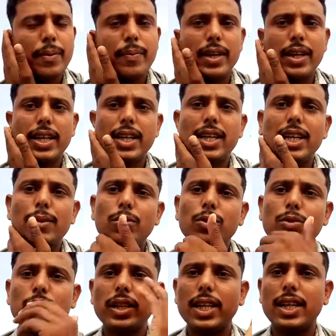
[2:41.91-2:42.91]
प्रैक्टिकली
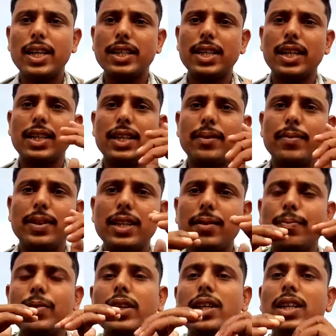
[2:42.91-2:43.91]
वो देखना चाहते हैं मतलब